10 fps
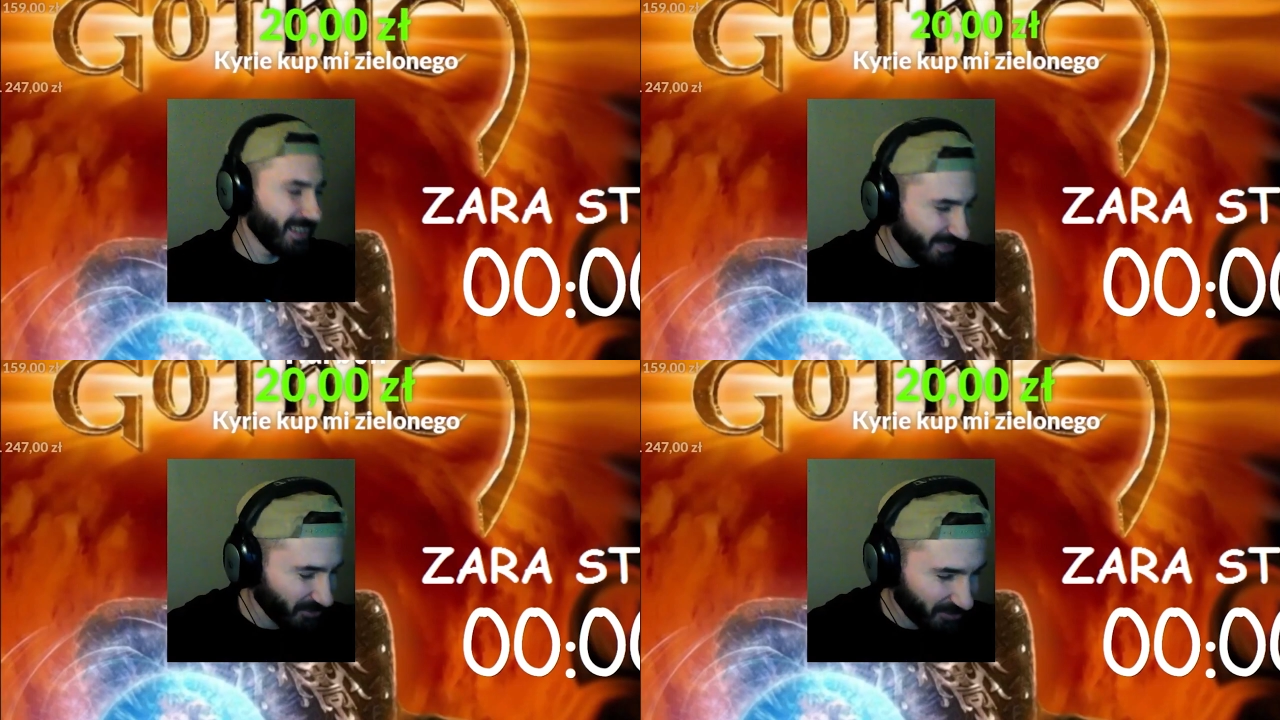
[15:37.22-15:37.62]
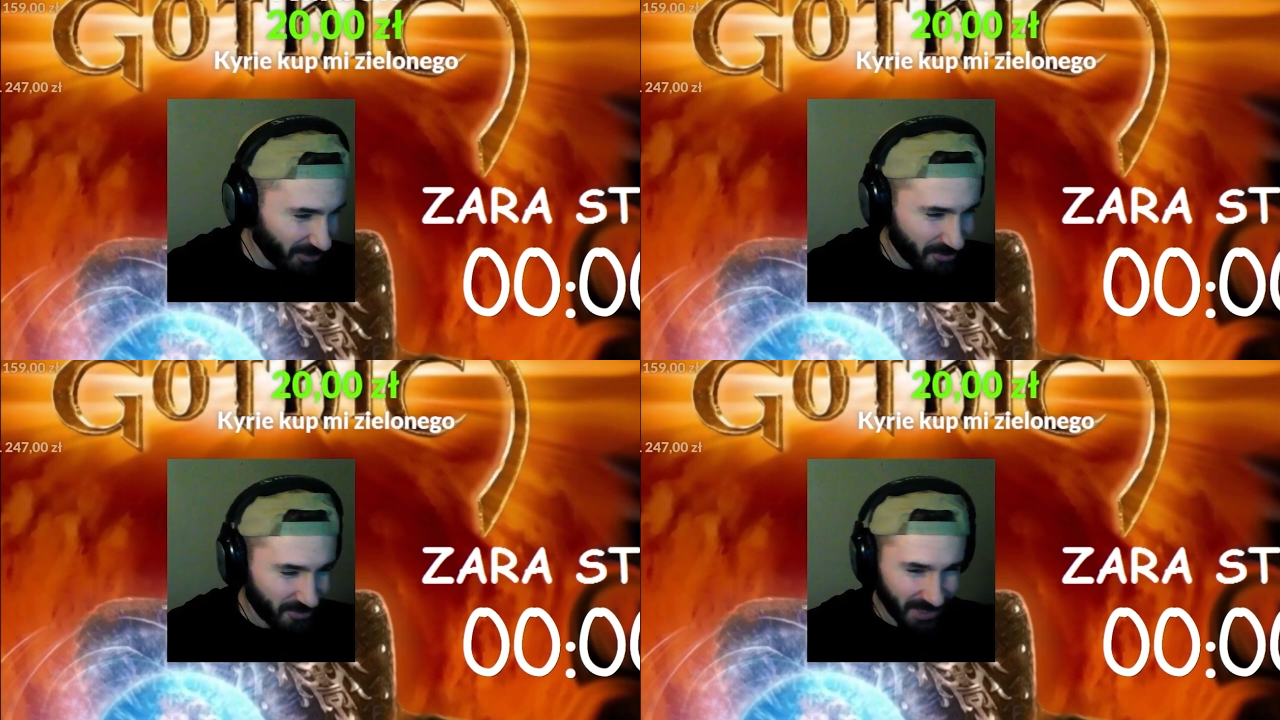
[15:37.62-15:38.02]
to
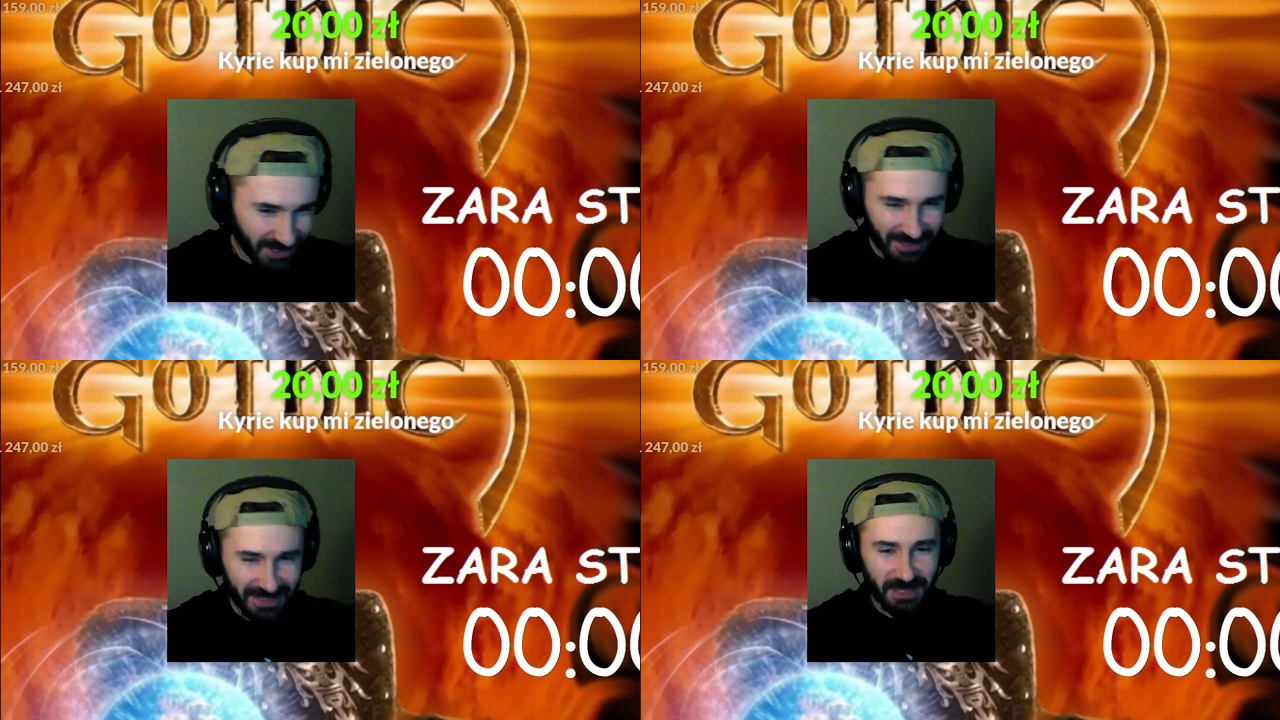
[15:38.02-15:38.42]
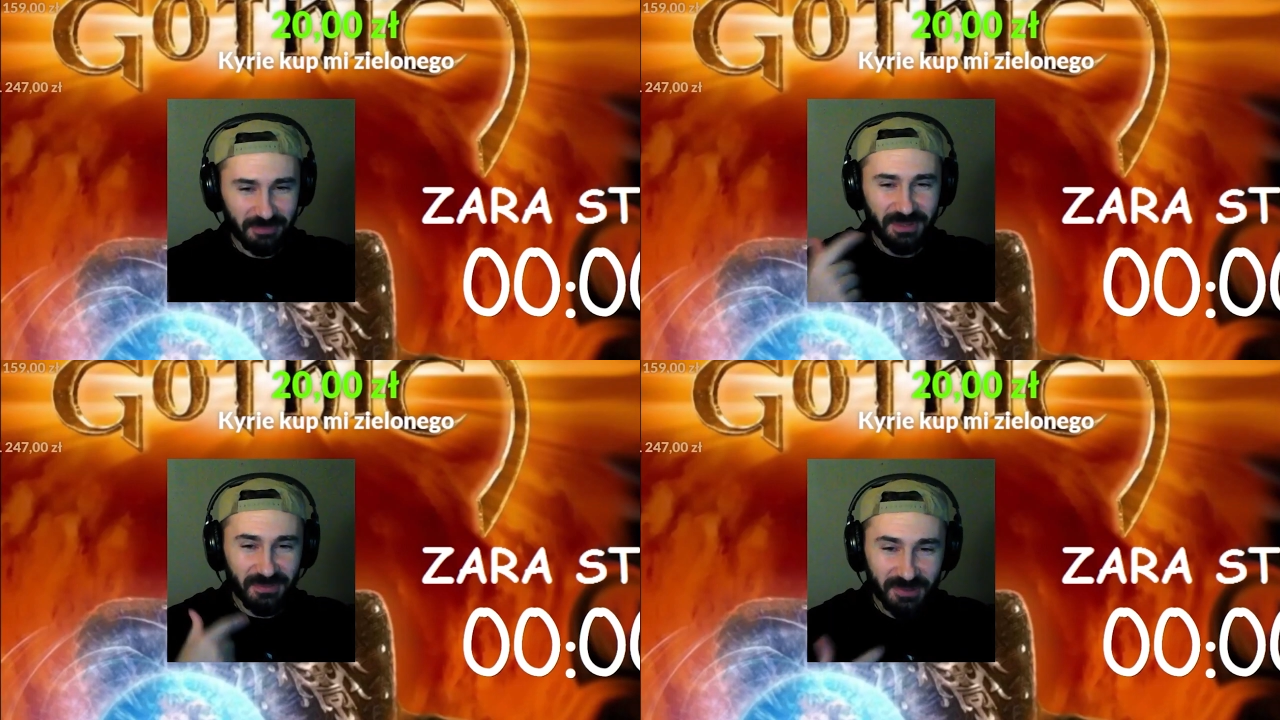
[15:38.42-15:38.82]
czemu mi,
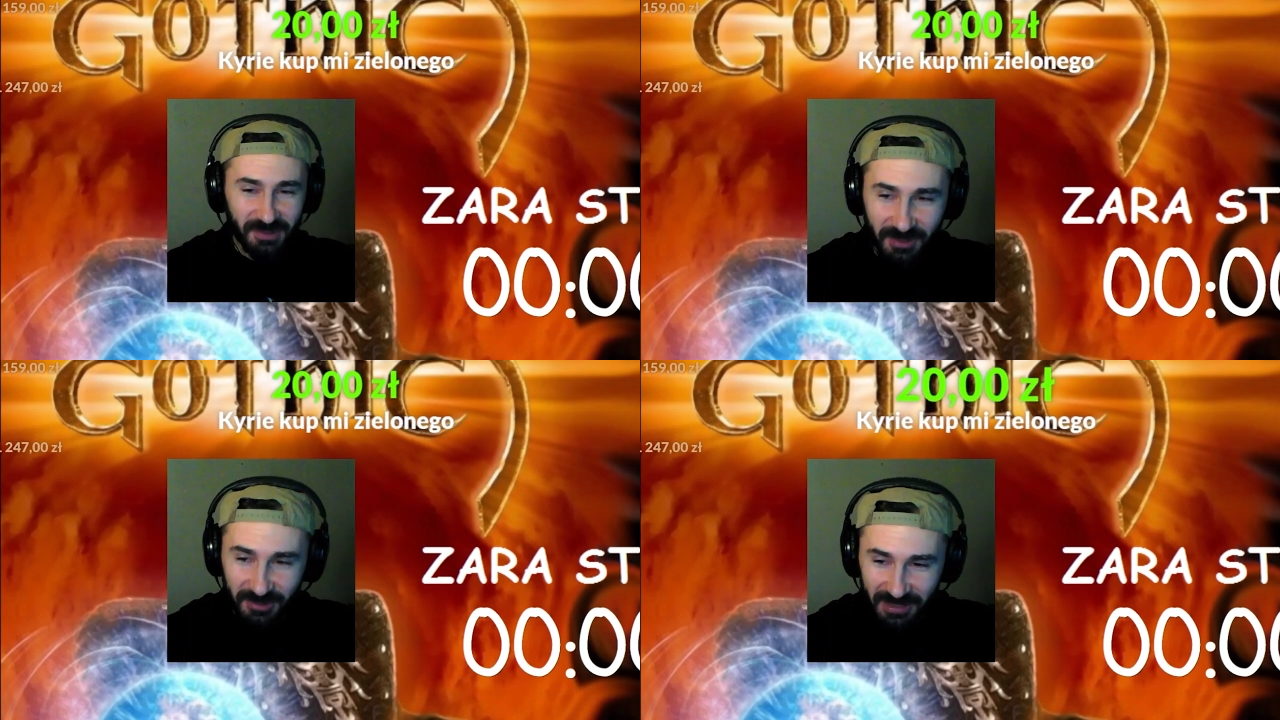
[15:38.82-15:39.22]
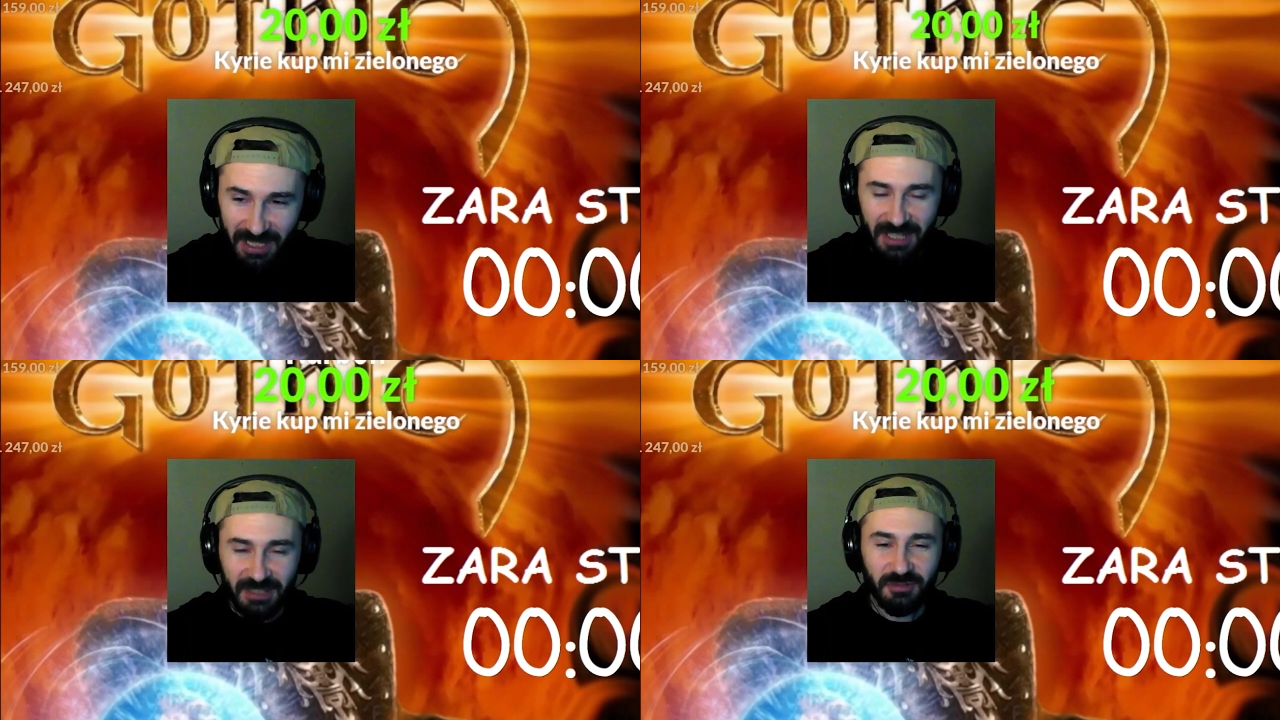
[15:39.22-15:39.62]
mi wysyłasz?
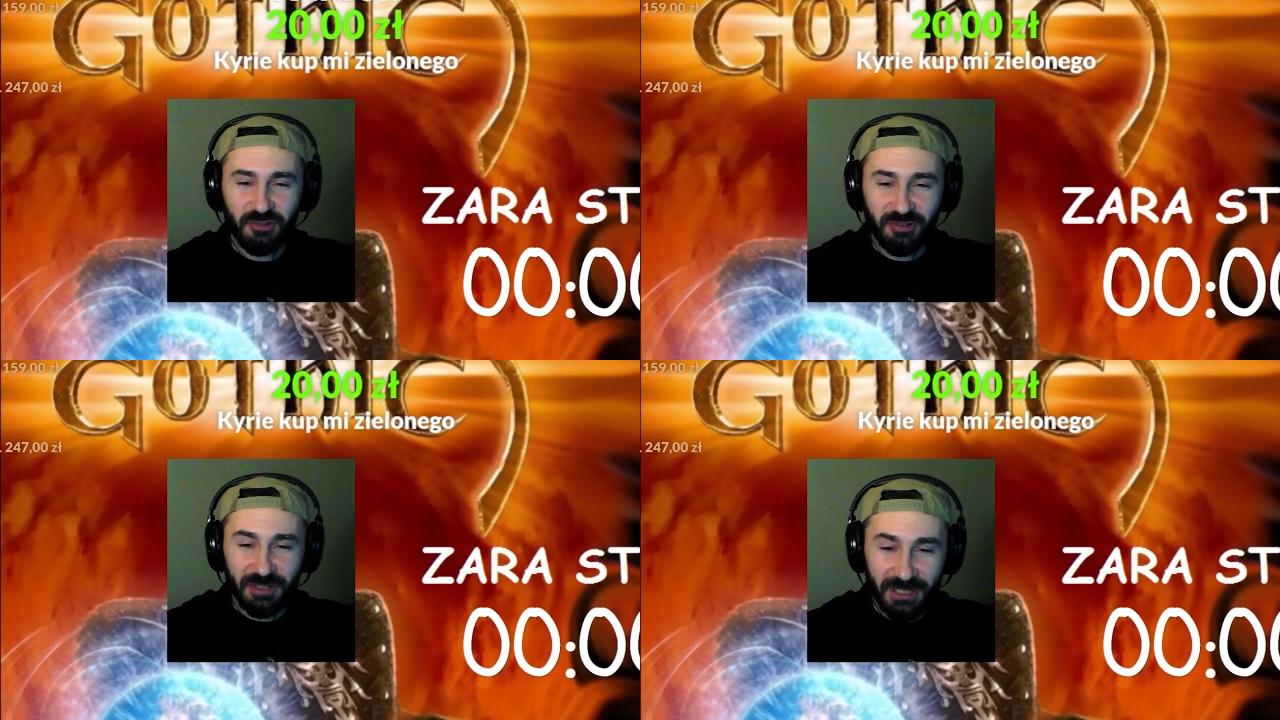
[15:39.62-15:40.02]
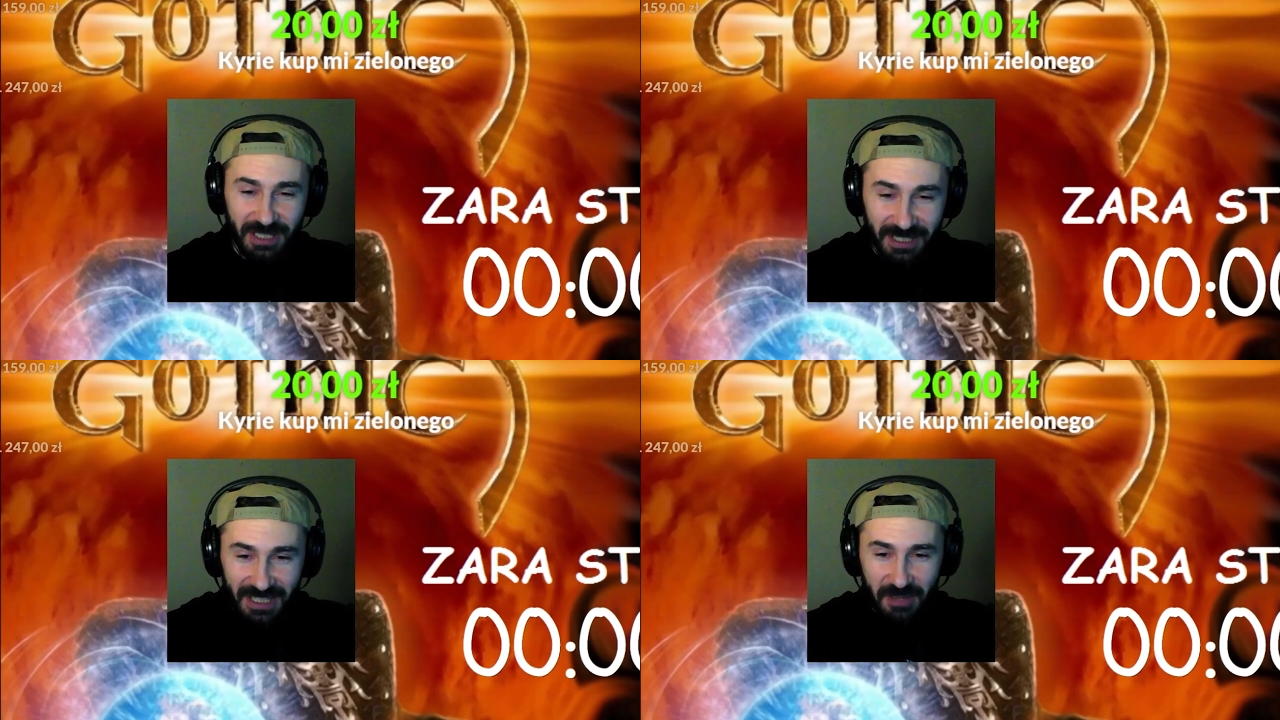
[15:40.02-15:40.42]
To wyślij
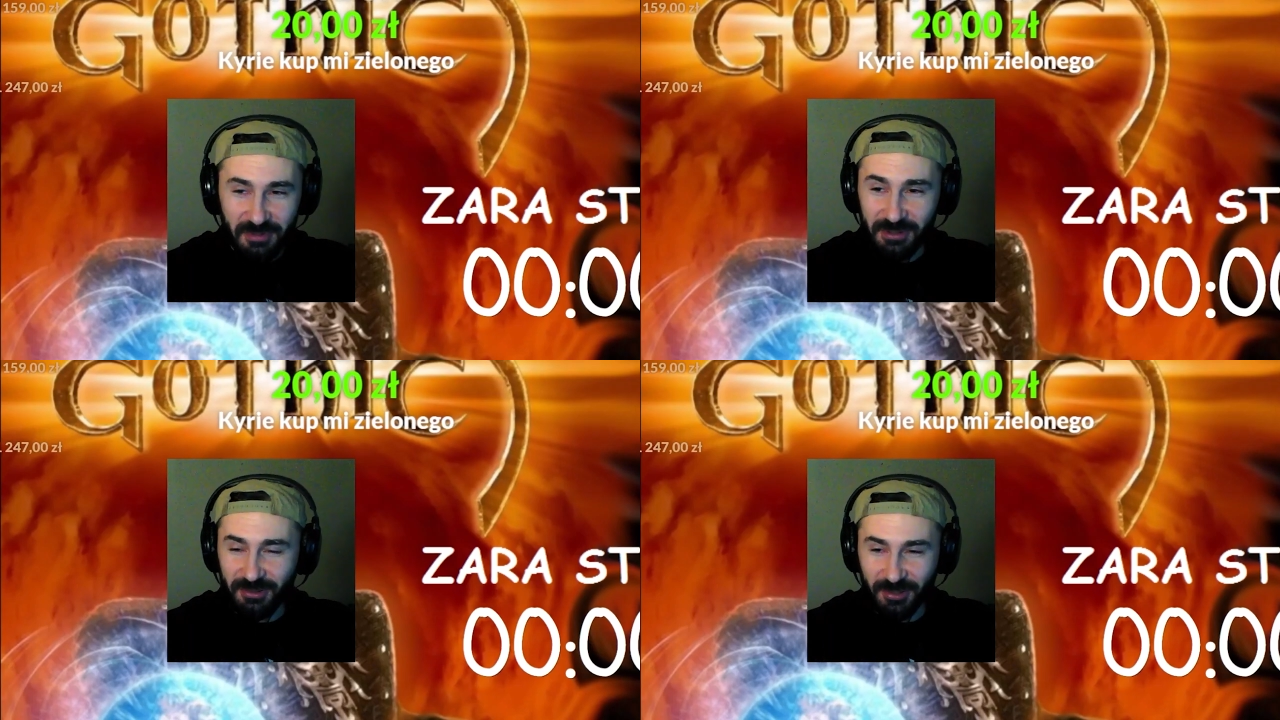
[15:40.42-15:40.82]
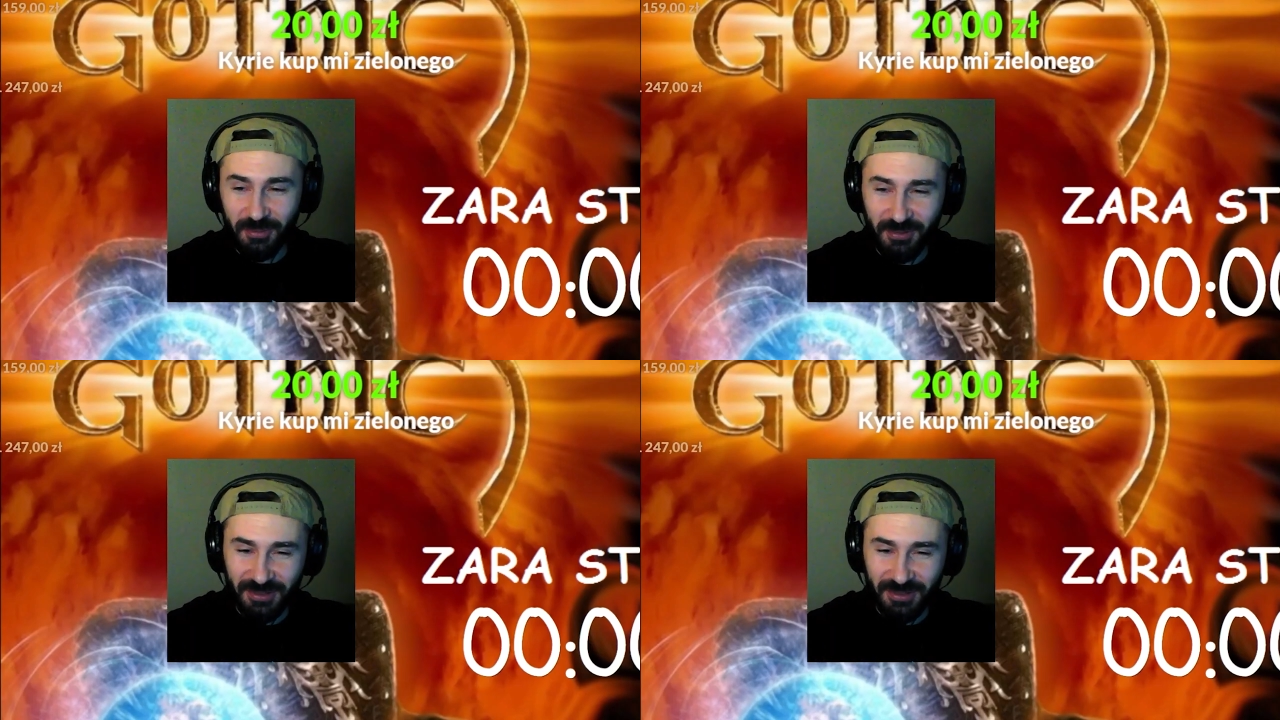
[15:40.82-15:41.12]
Kriemu, żeby ci